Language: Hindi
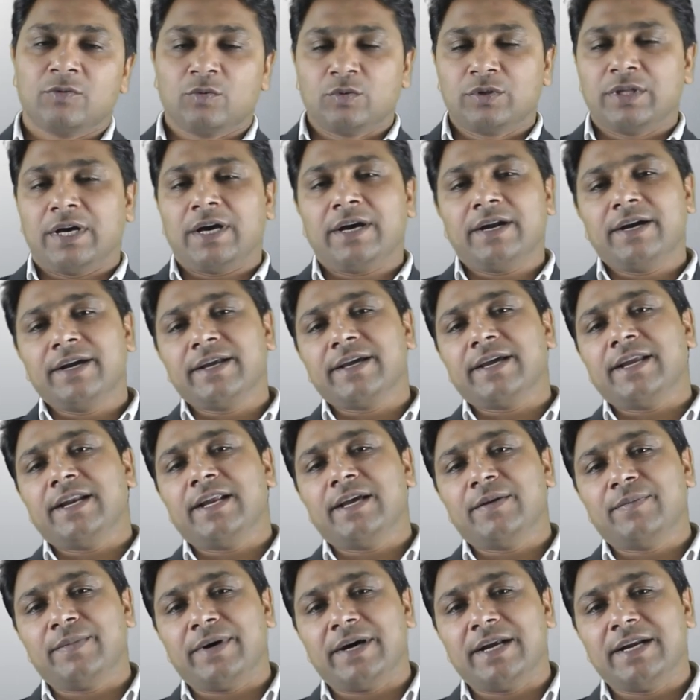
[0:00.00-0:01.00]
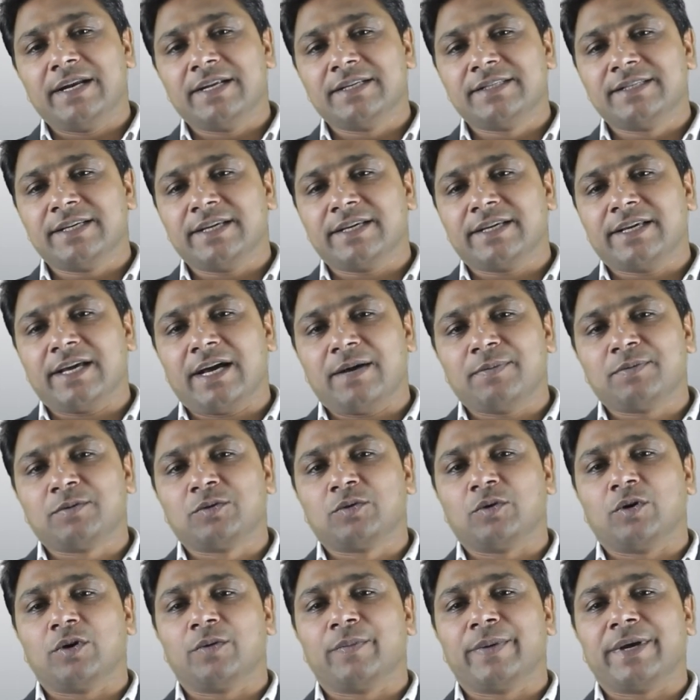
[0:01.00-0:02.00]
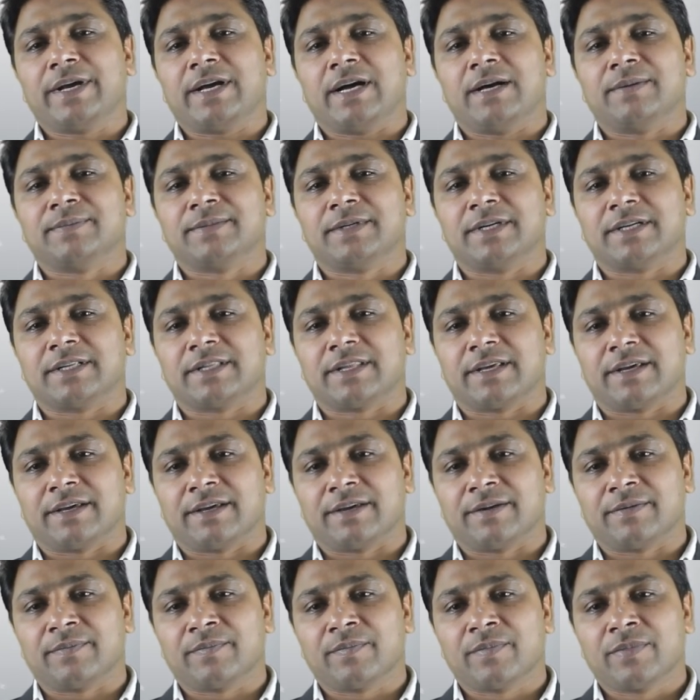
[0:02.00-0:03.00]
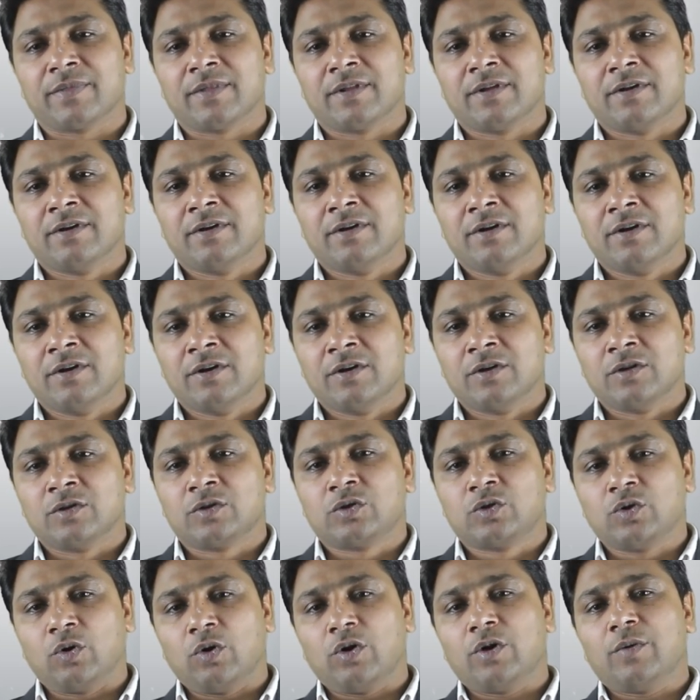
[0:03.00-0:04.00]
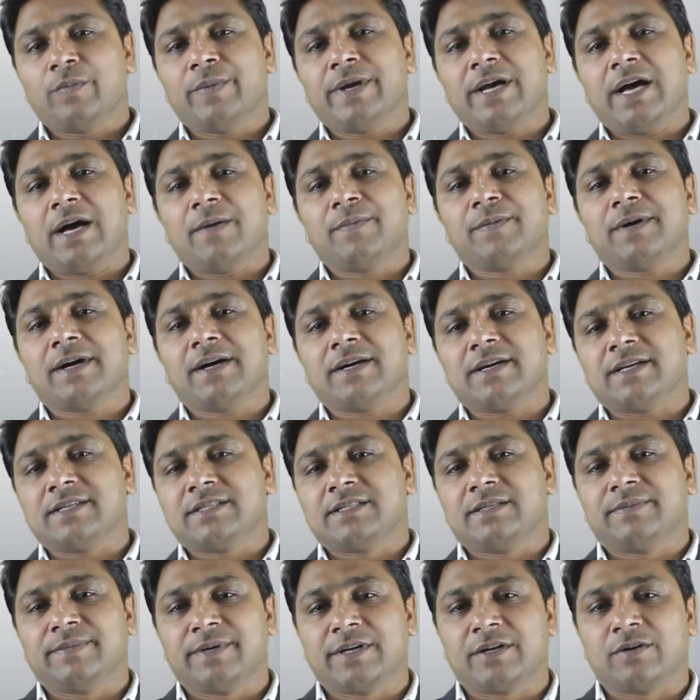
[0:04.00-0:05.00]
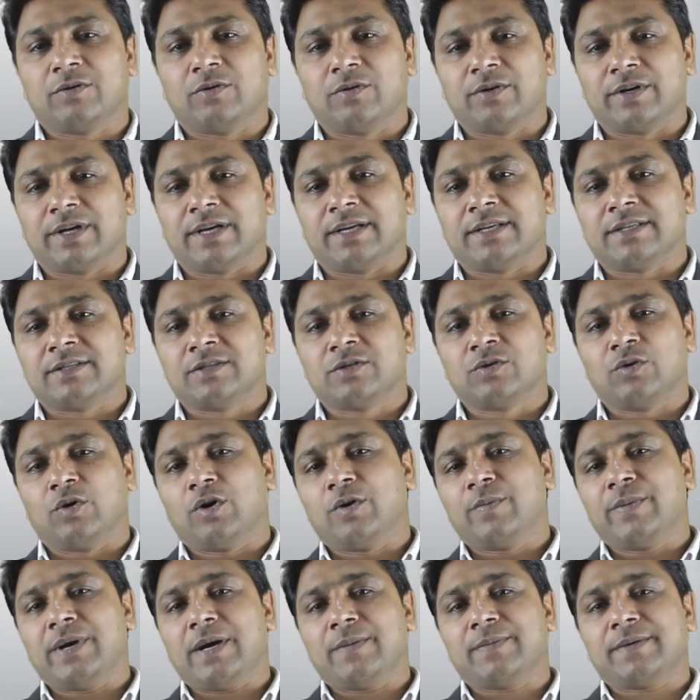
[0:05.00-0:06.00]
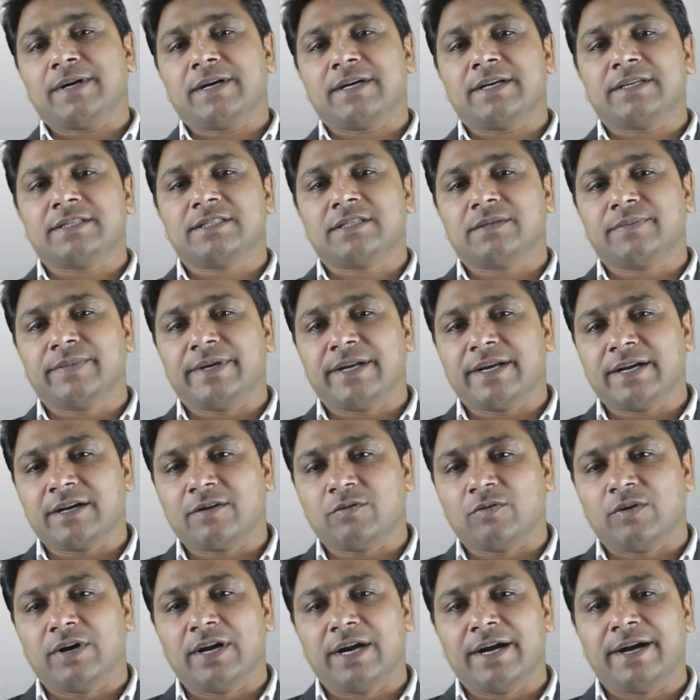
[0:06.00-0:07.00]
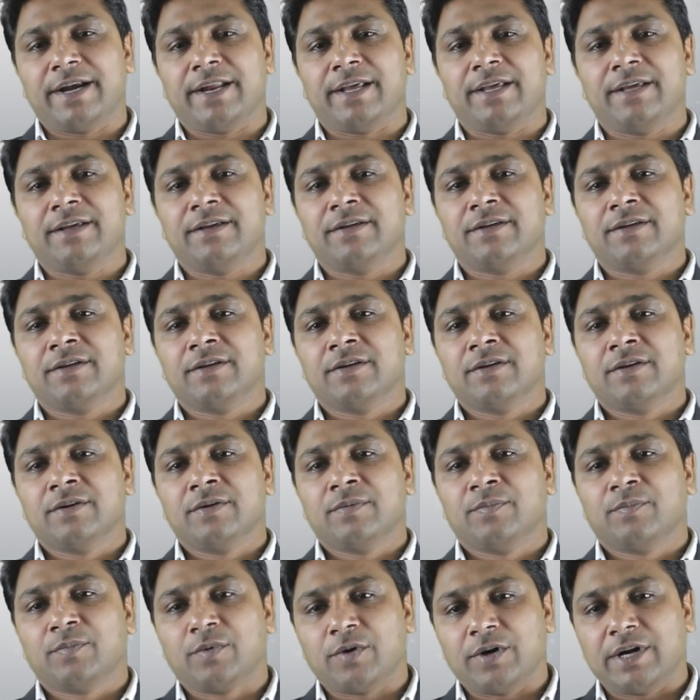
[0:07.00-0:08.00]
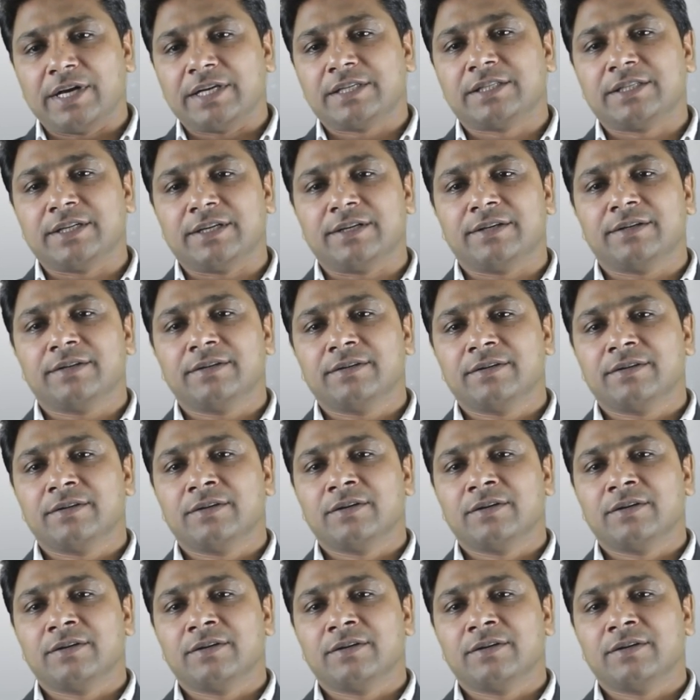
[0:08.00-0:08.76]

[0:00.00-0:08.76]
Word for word: उदाहरण के लिए मान लीजिए कि आप स्टोर में काम करते हैं स्टोर में आपका कस्टमर कौन है स्टोर में आपका कस्टमर है क्वालिटी प्रोडक्शन